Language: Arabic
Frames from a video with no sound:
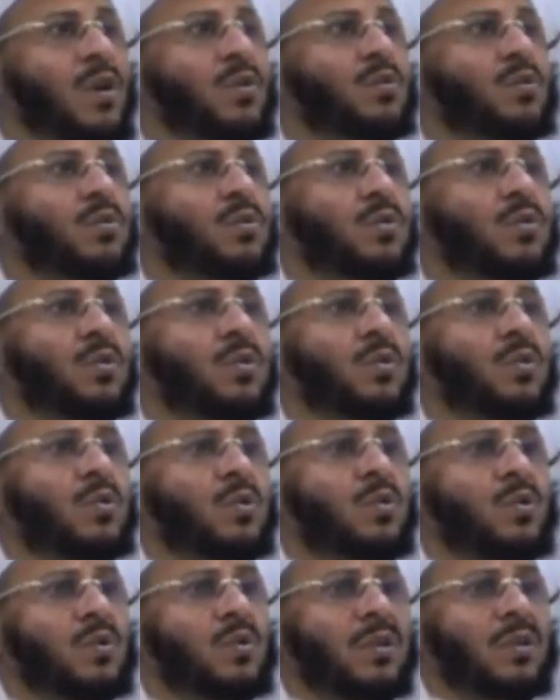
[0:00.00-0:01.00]
كله
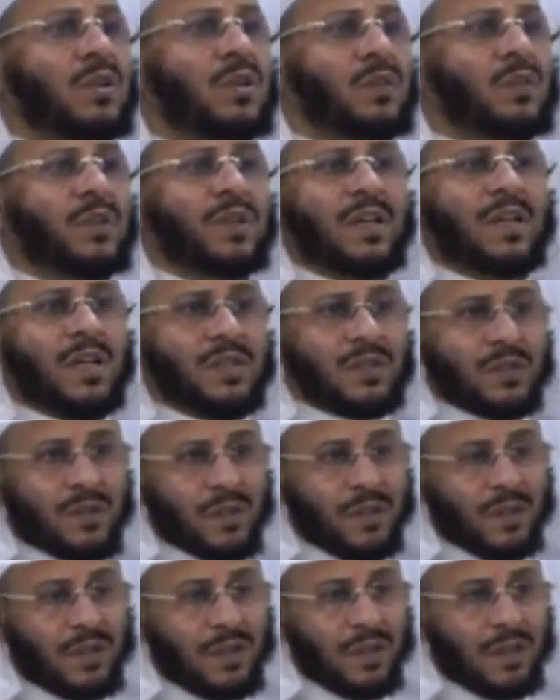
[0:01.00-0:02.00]
فيه أجر
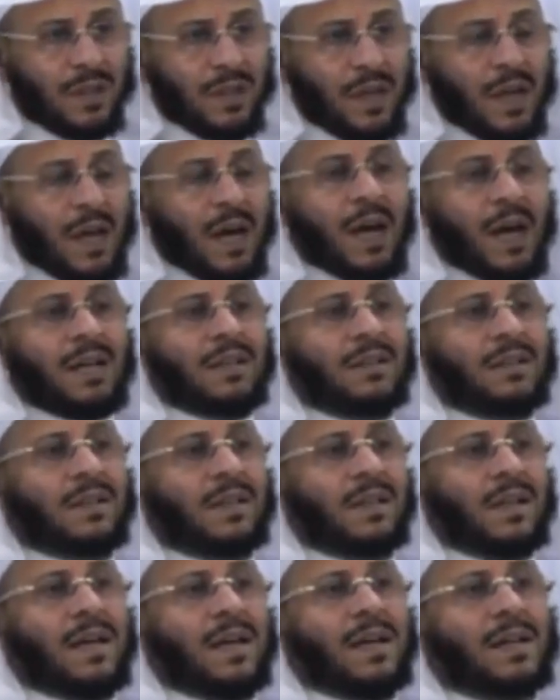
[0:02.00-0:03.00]
أنت
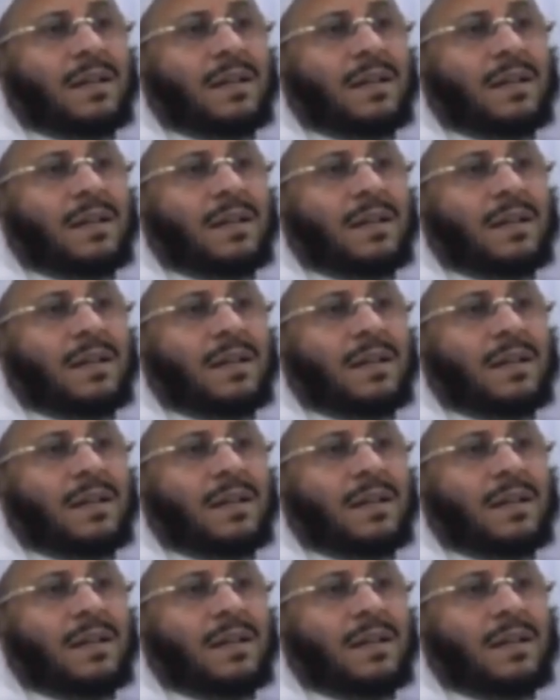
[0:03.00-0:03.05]
الآن